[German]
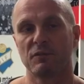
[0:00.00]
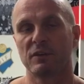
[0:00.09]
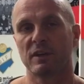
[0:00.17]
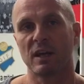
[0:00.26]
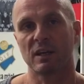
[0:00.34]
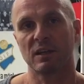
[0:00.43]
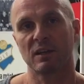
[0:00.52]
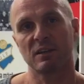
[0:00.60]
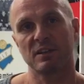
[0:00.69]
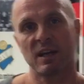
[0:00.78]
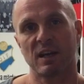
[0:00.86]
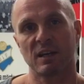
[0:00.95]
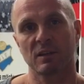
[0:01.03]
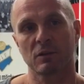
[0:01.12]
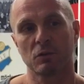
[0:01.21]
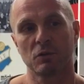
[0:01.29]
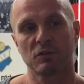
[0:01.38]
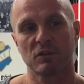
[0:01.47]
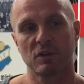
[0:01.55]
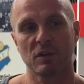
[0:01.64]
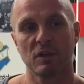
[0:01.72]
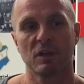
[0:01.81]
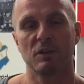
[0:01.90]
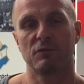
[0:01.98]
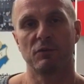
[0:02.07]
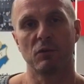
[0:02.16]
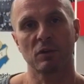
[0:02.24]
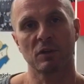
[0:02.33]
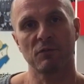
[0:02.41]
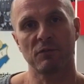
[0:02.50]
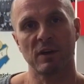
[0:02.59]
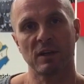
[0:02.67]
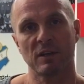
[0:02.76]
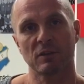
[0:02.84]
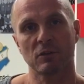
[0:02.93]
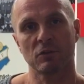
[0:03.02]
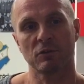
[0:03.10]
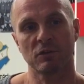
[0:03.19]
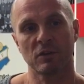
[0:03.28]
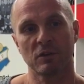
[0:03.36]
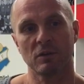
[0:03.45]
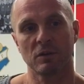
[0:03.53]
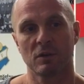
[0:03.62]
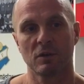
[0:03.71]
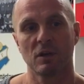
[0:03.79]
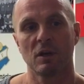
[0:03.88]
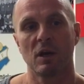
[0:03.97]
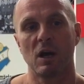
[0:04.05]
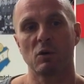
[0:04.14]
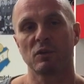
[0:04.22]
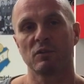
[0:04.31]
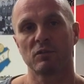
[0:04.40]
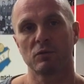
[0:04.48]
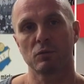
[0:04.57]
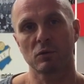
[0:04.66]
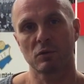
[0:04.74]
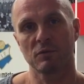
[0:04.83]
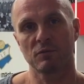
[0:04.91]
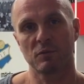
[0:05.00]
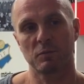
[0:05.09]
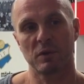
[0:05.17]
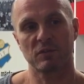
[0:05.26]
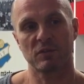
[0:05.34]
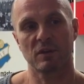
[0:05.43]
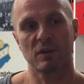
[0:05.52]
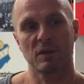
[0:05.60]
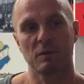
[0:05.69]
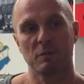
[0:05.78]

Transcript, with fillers: den vergangenen Jahren große Erfolge feiern konnten, auch in Zukunft beste